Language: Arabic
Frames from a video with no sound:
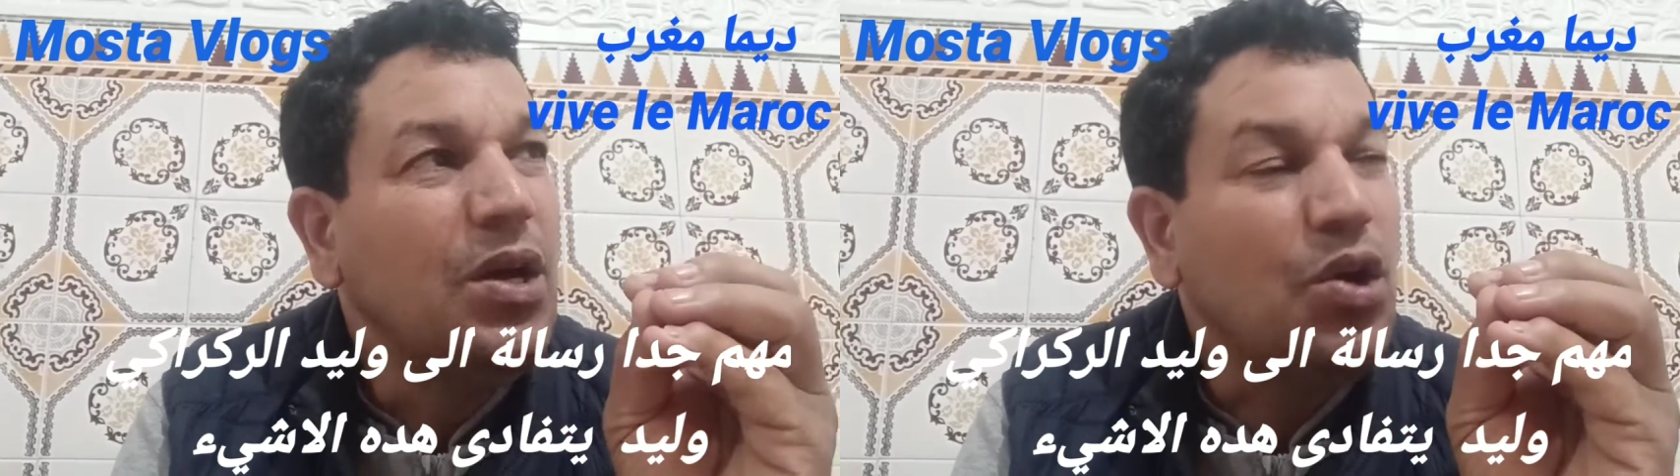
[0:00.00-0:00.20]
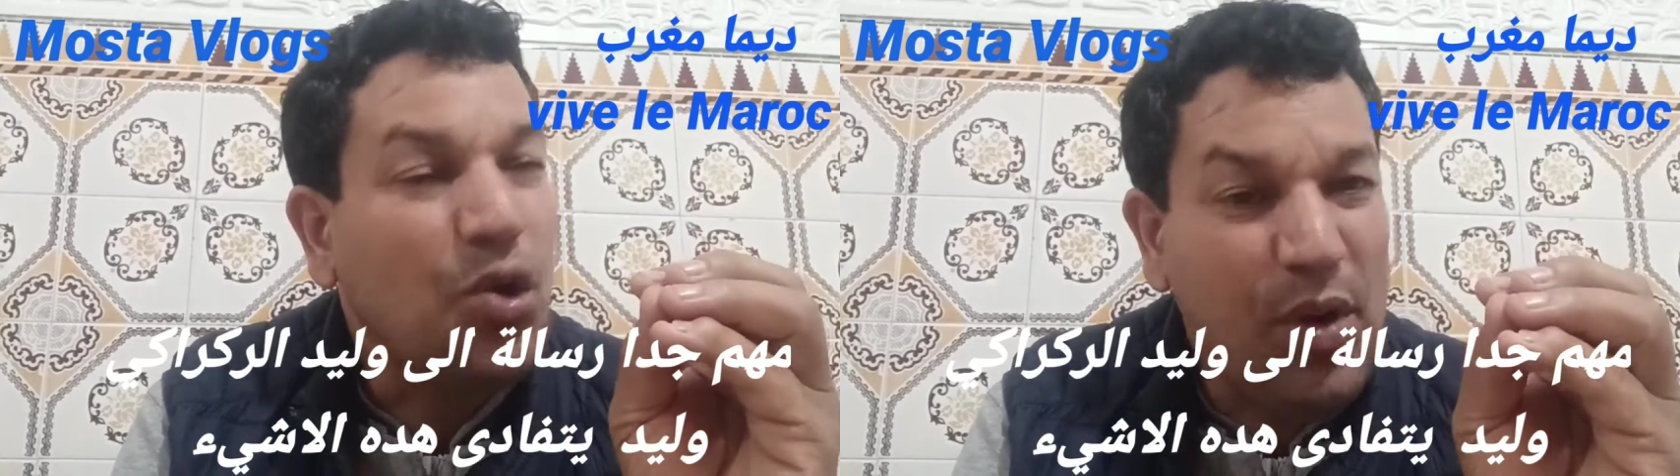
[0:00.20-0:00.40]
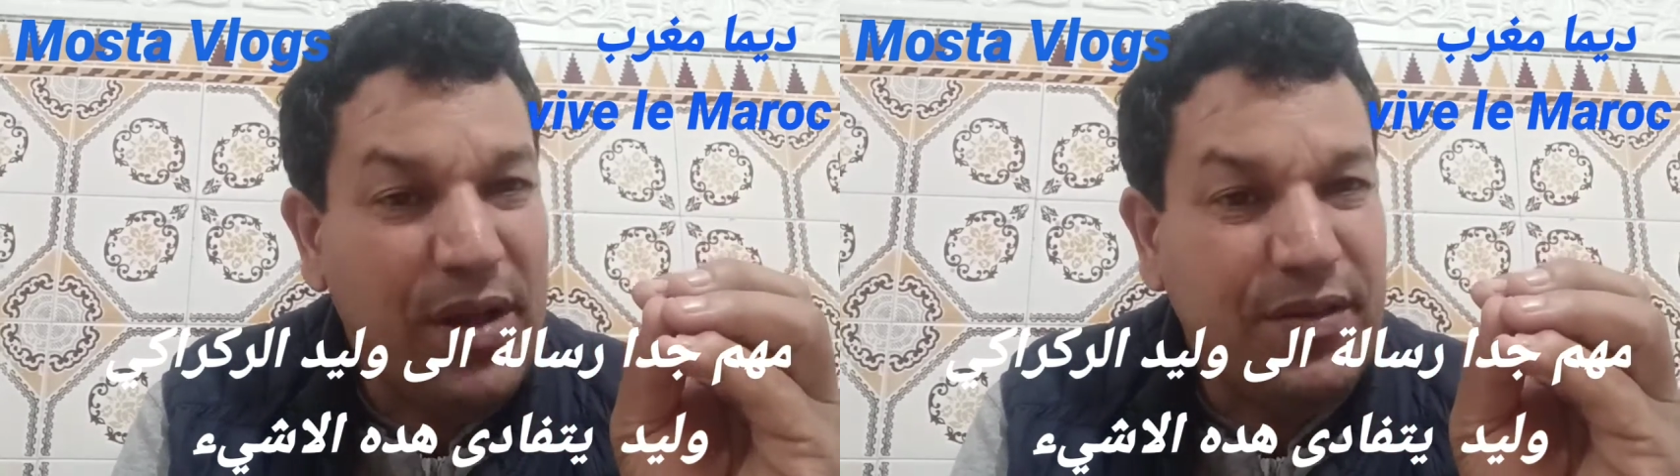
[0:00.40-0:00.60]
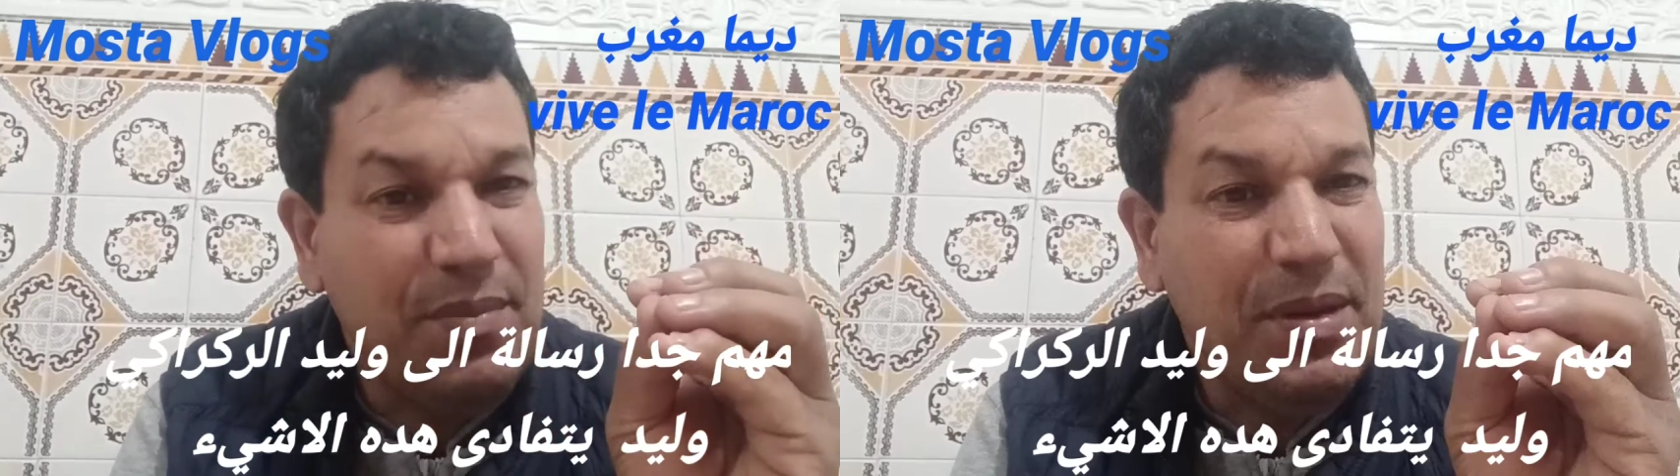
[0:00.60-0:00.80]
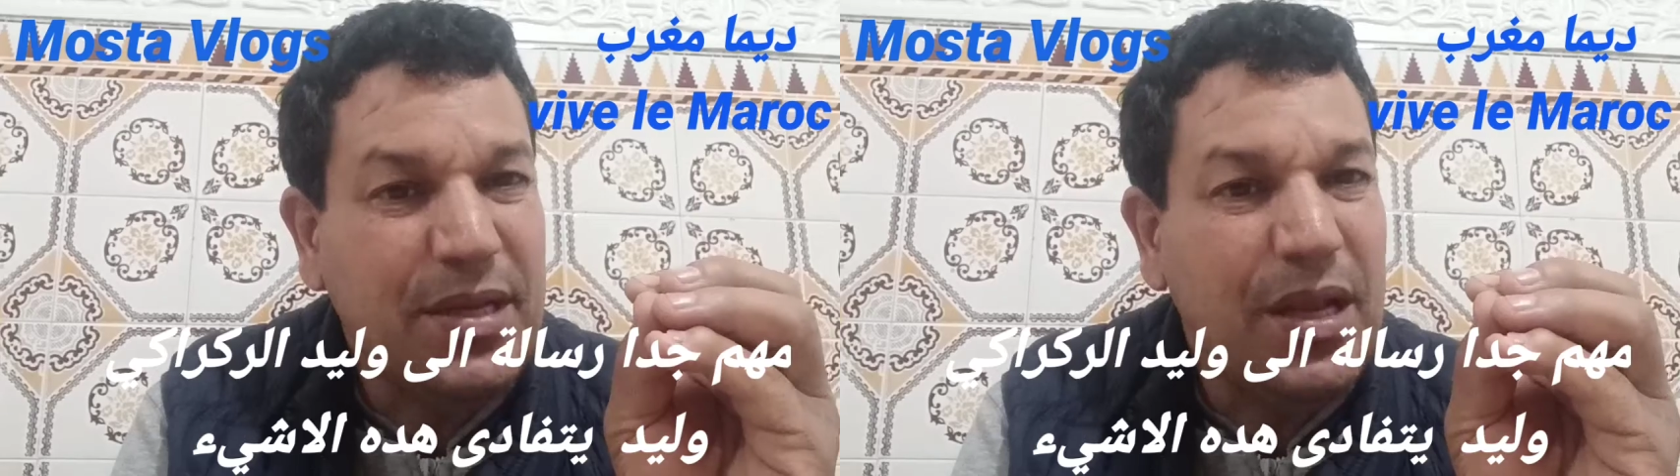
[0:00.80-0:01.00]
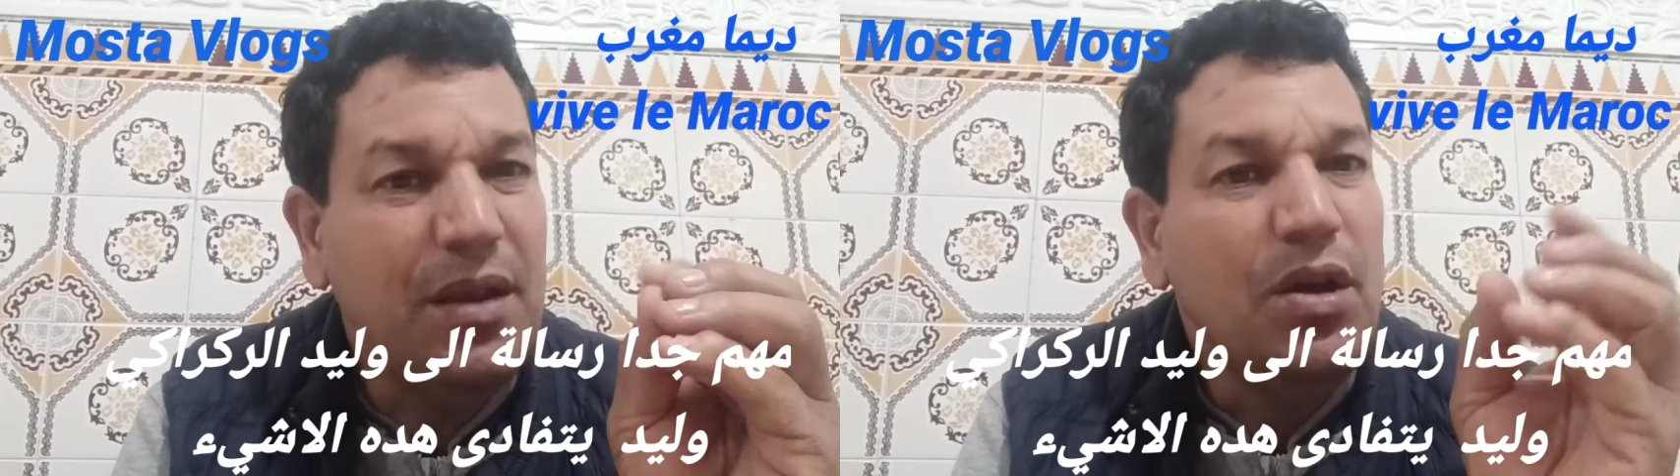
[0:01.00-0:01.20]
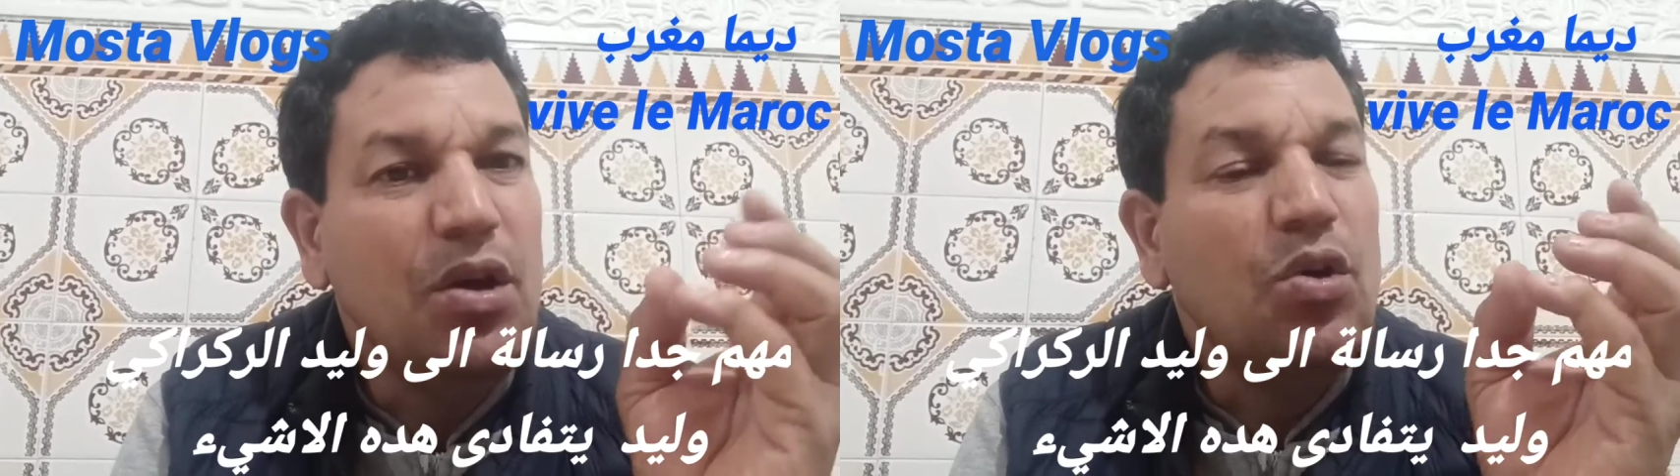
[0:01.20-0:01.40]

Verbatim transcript: كرواتيا مثلا